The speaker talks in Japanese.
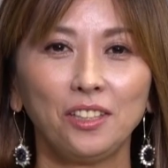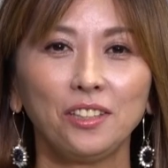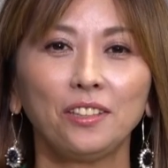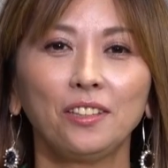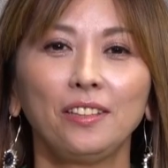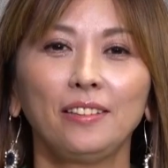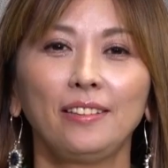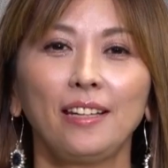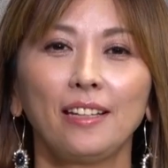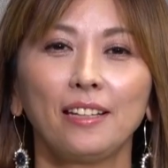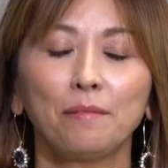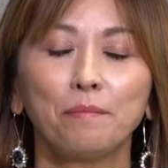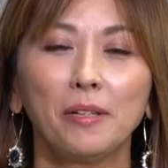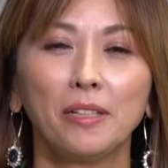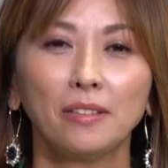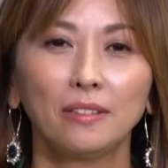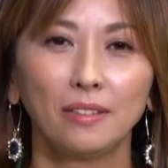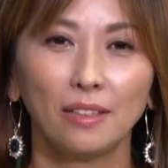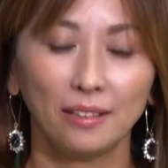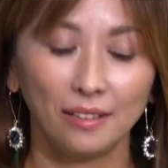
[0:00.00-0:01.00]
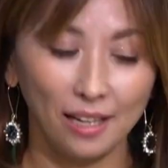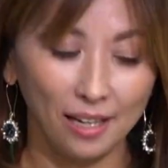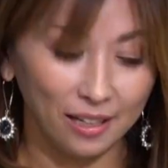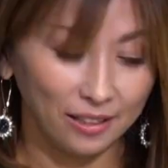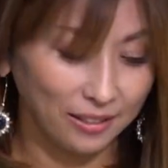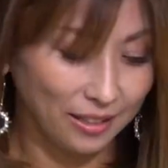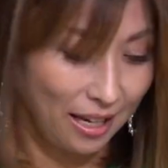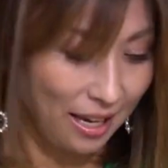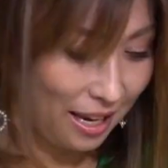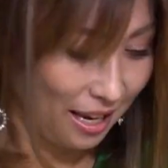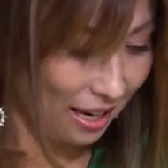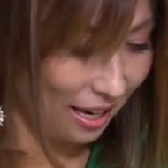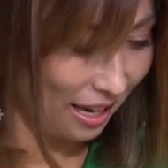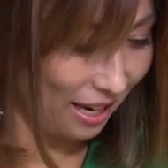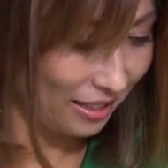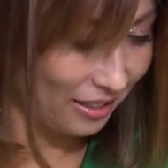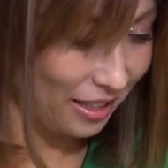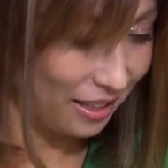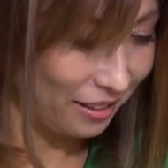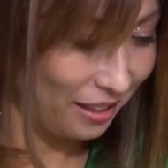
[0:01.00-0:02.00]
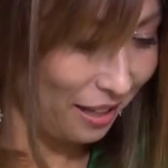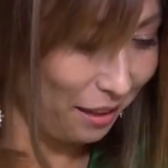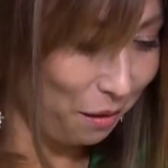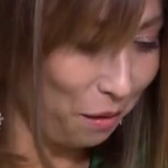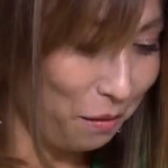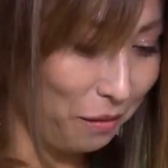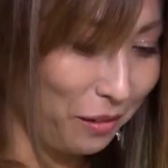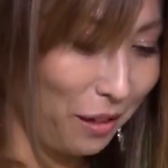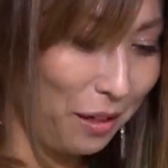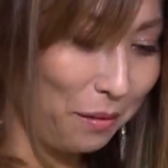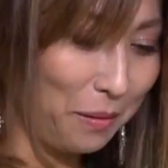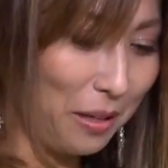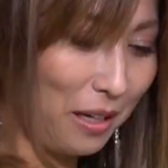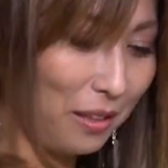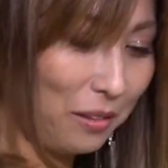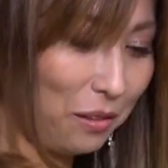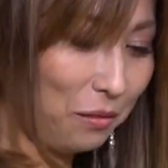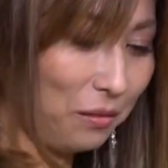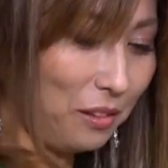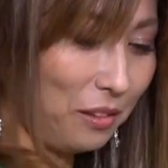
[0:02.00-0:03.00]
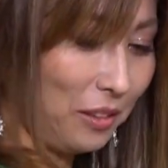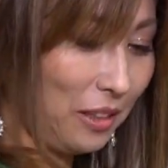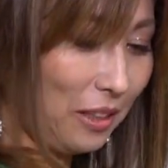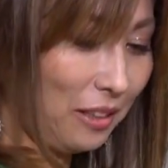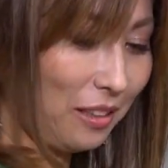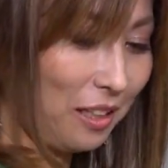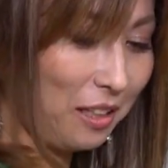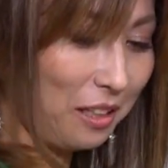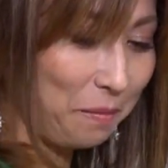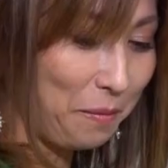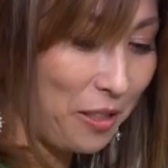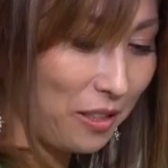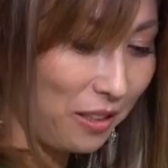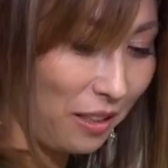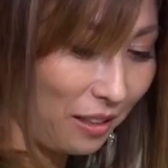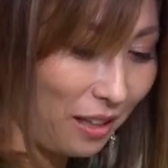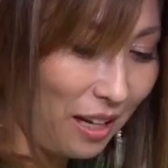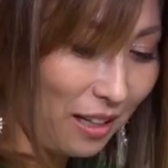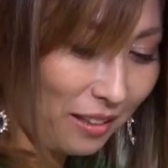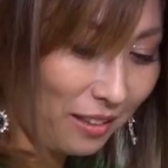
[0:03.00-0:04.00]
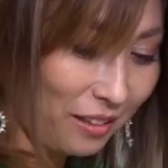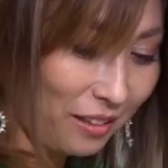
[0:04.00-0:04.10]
ス行ってきましたです、えー、さて今回はどこに行ってきましたか